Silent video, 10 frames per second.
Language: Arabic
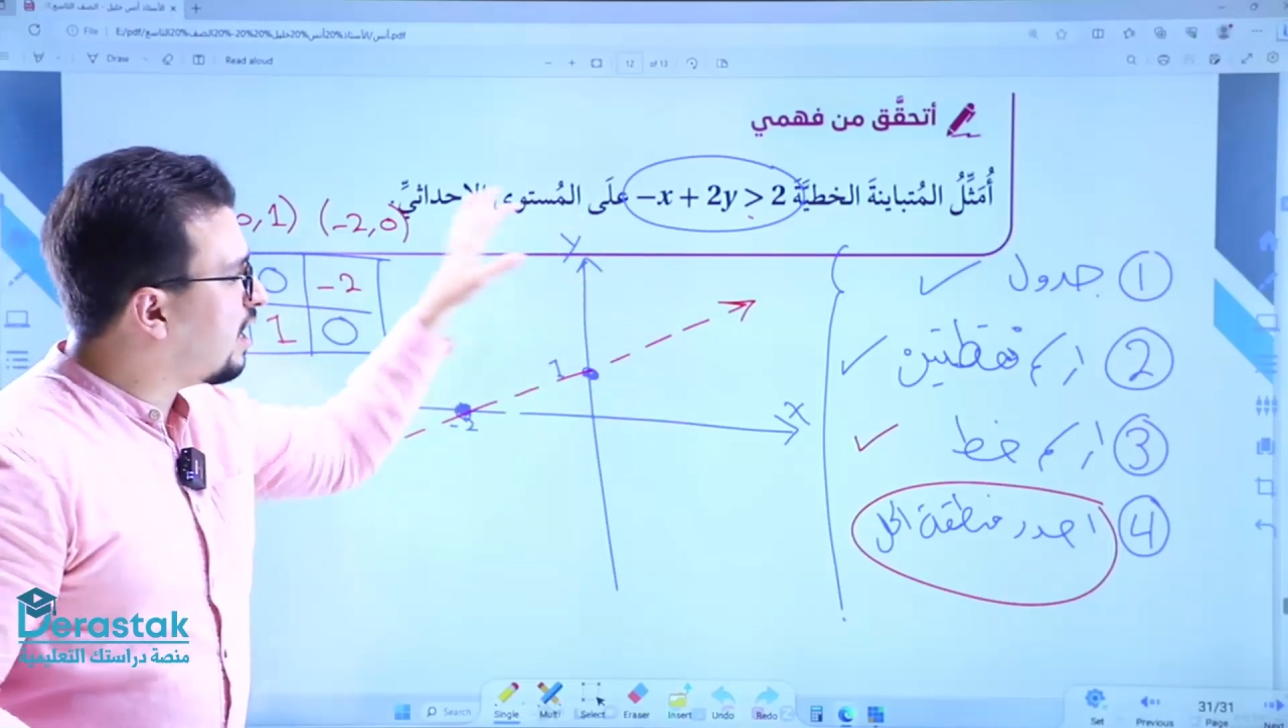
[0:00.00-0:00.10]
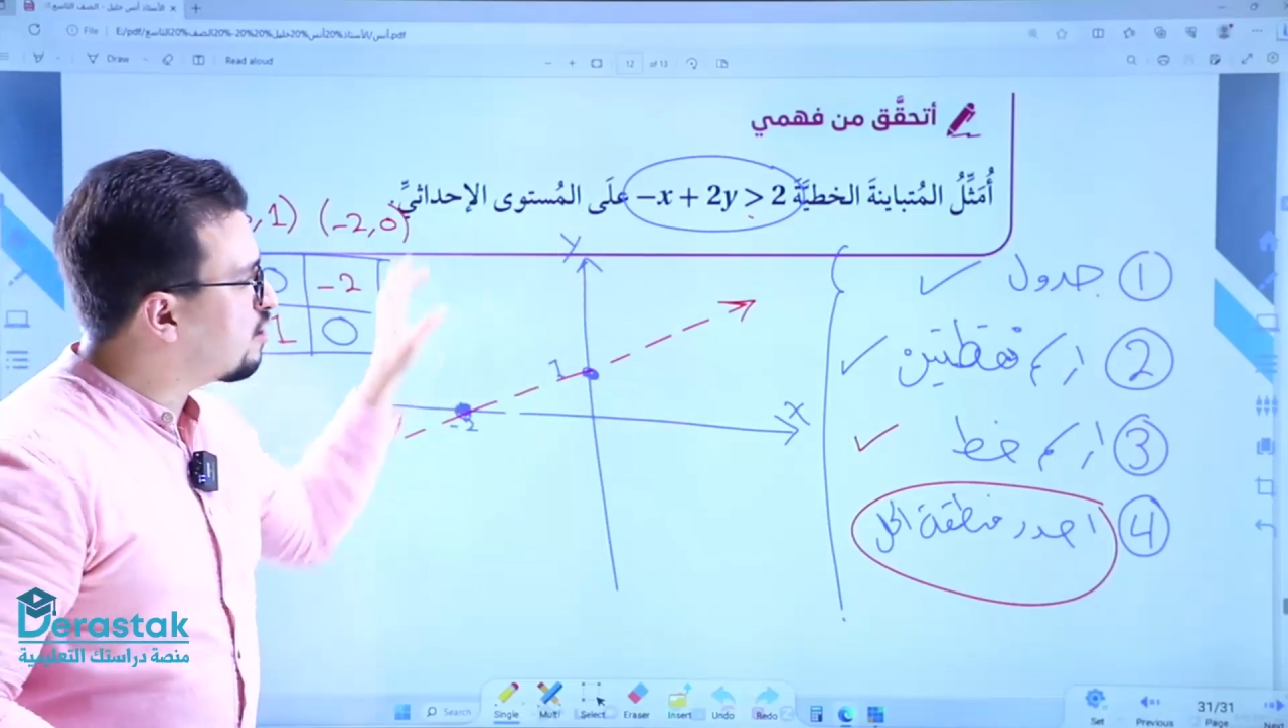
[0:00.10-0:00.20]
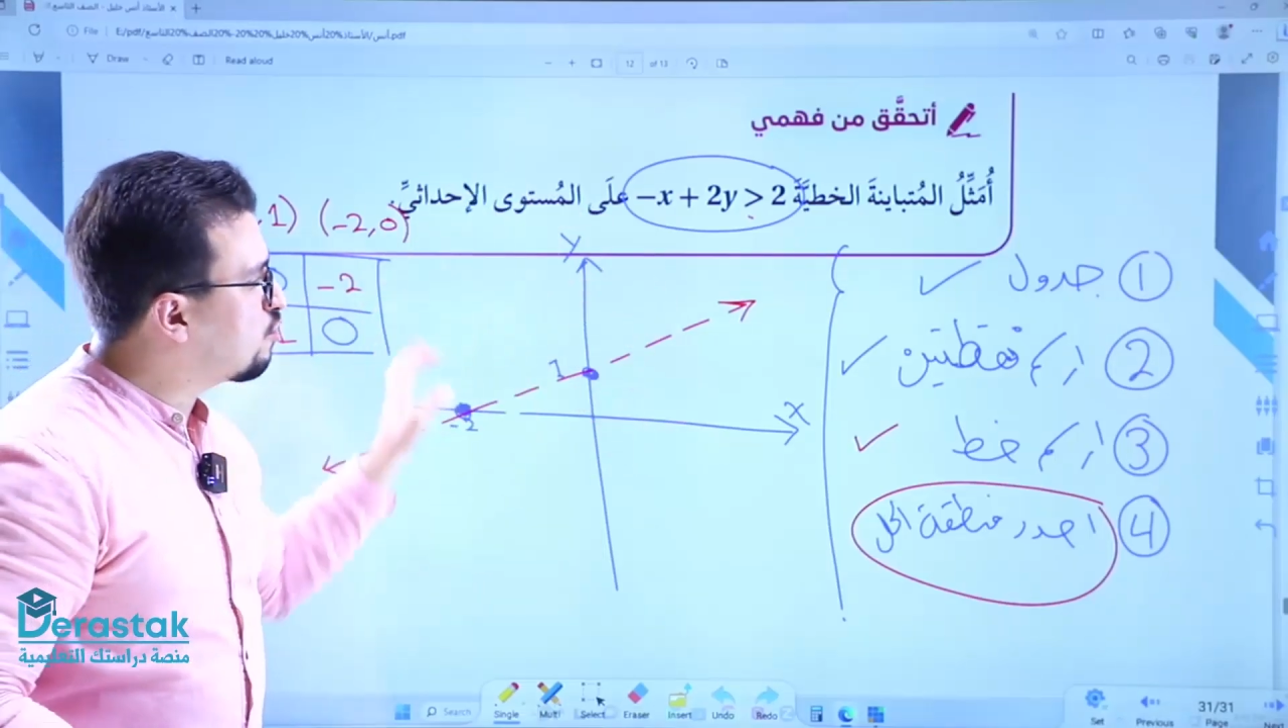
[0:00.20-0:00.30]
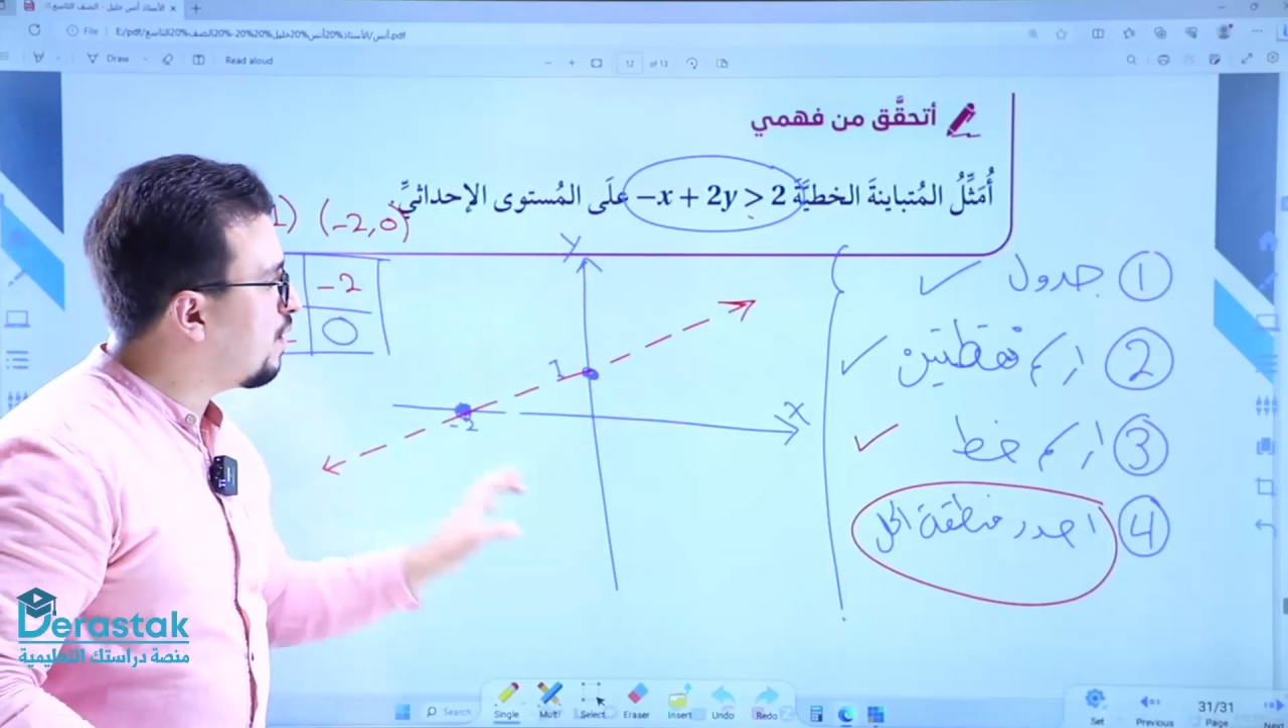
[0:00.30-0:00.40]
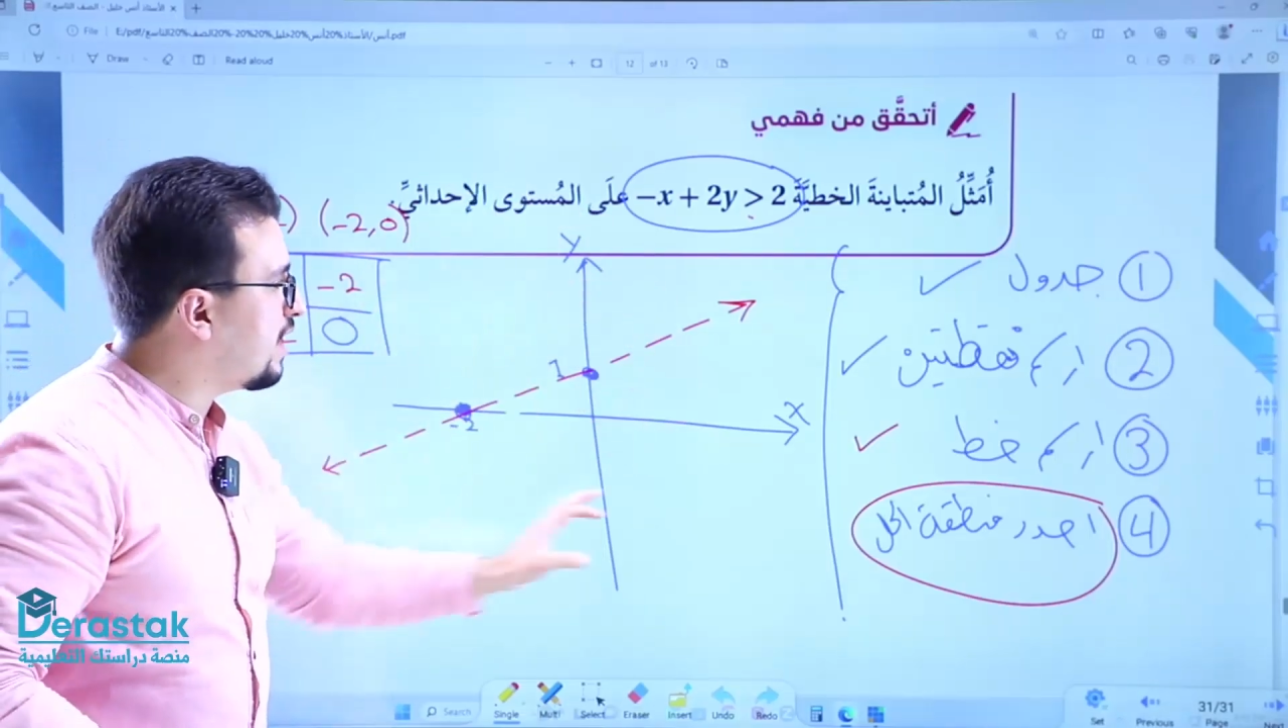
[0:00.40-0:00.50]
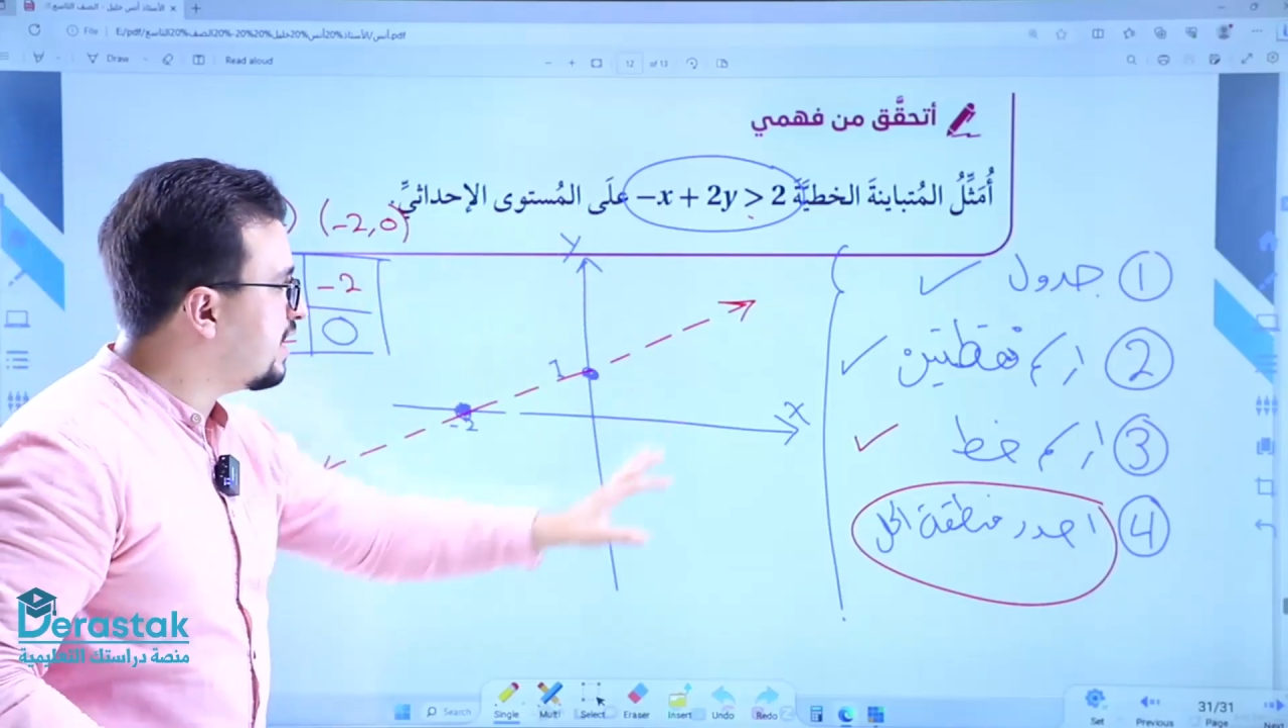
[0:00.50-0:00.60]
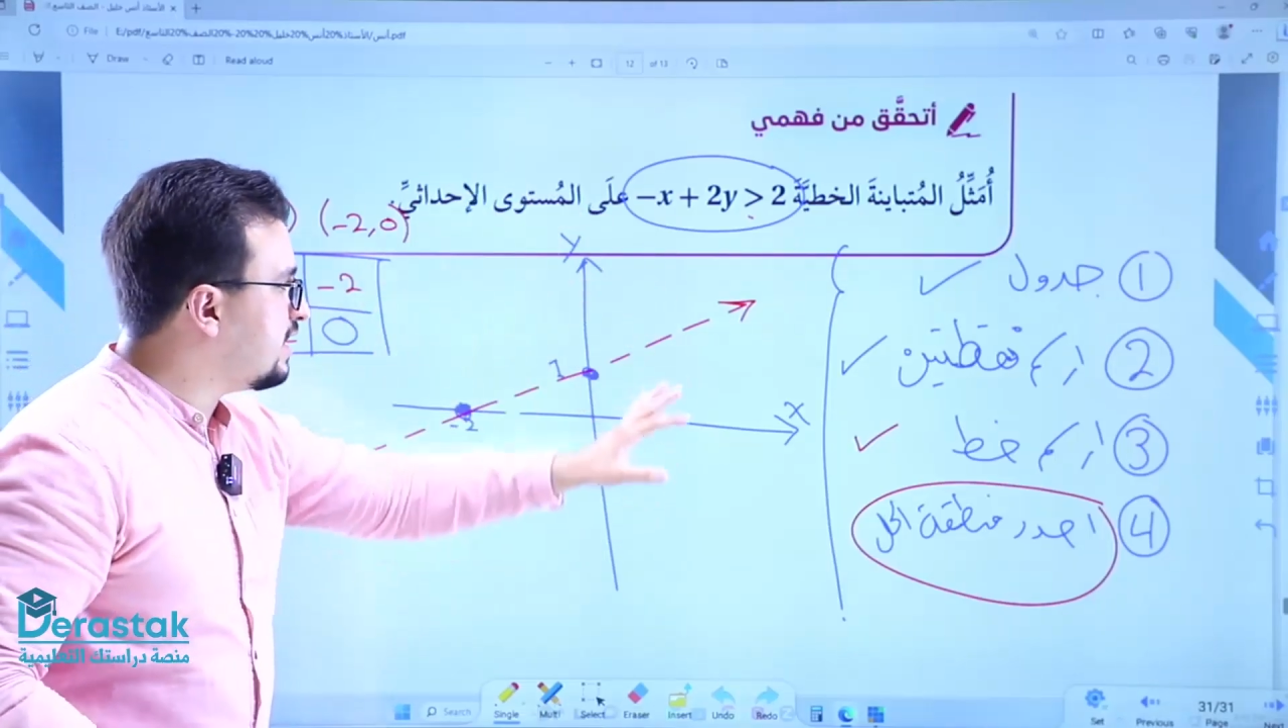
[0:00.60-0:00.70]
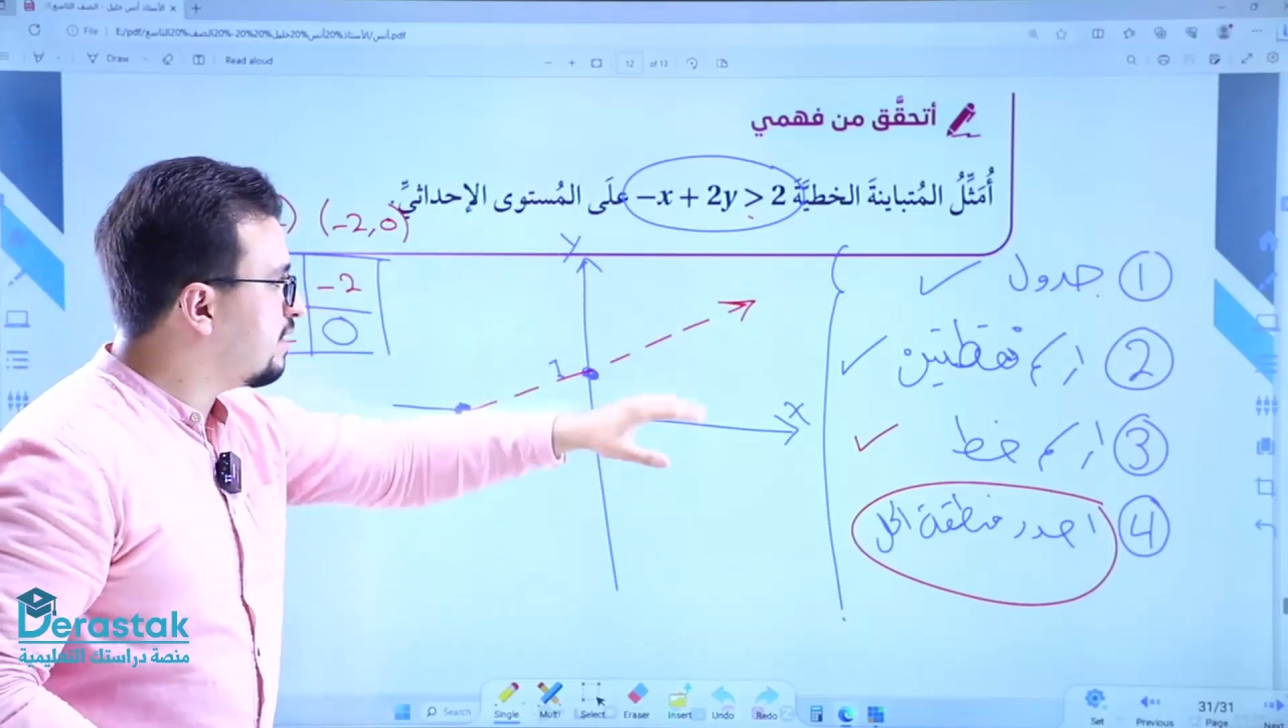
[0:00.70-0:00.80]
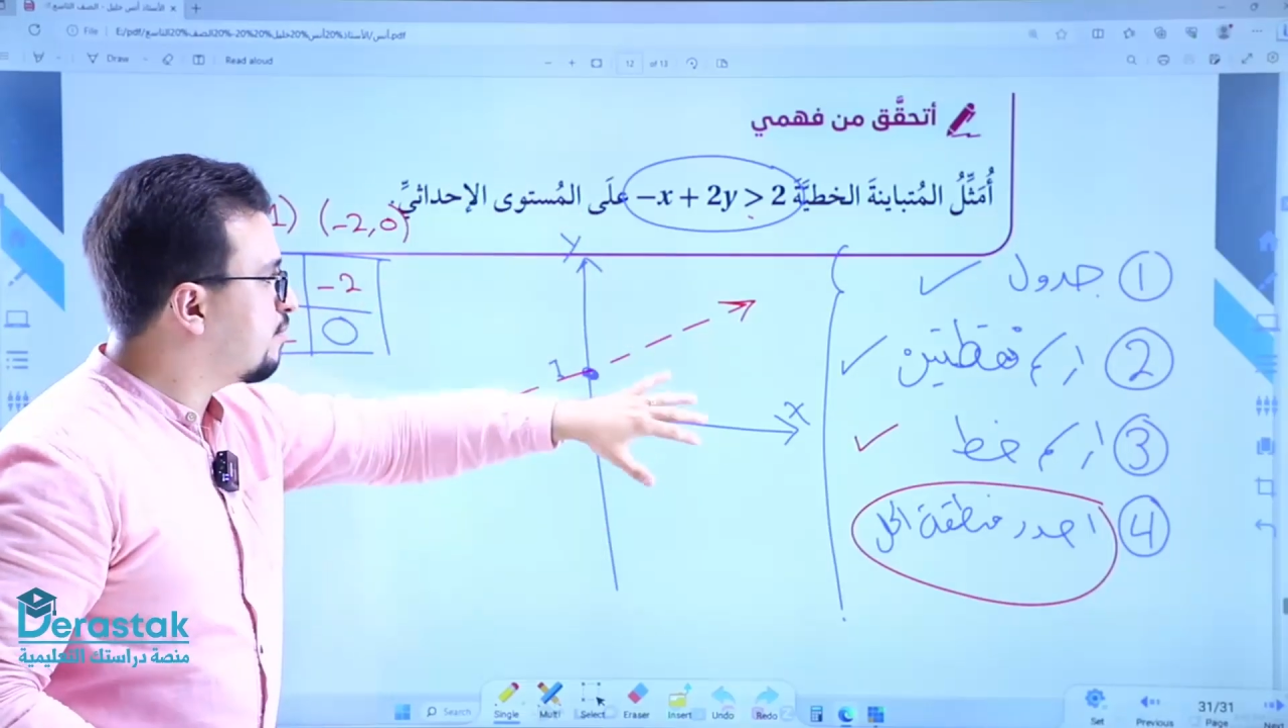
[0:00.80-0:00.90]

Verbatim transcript: عشوائية